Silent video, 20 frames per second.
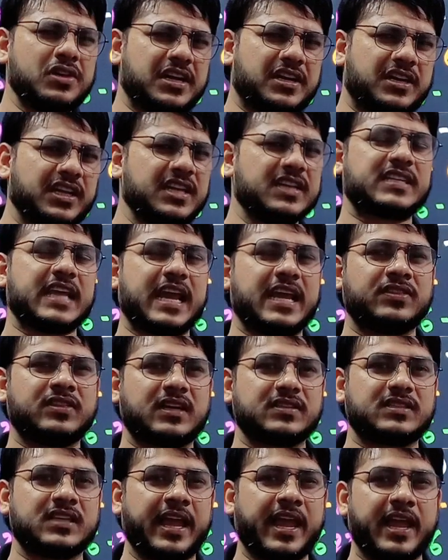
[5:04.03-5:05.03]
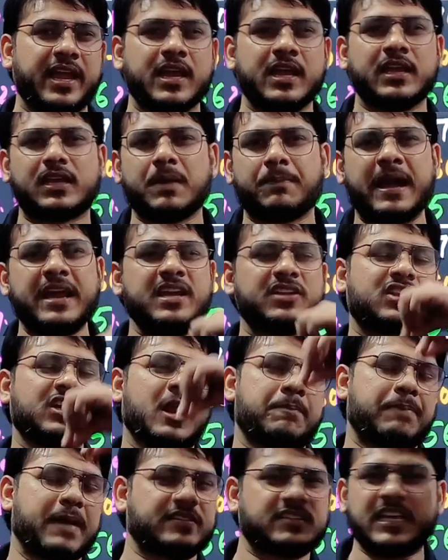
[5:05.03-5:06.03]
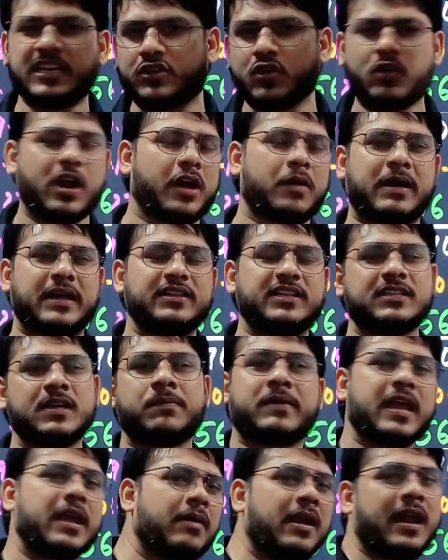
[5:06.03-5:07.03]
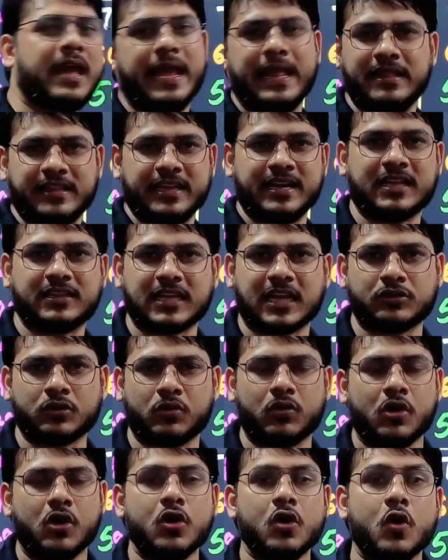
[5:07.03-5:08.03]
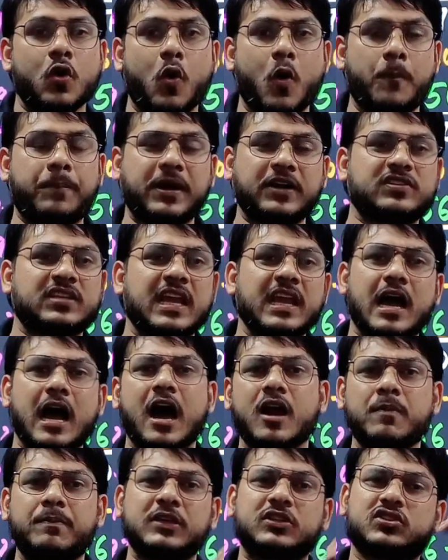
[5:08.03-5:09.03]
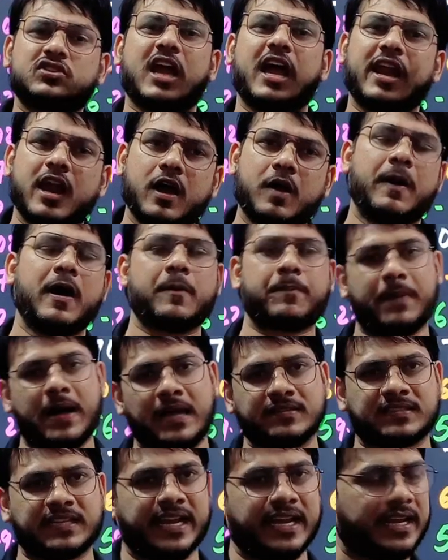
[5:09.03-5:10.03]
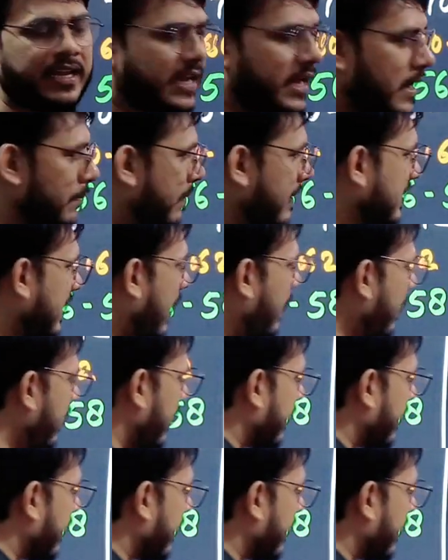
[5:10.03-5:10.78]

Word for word: ये टीस है अंदर से कि भाई इतने पैसे क्यों लगवा दिए जब केवल एल देना था तो ऊपर से हर बच्चा लगभग पास है मतलब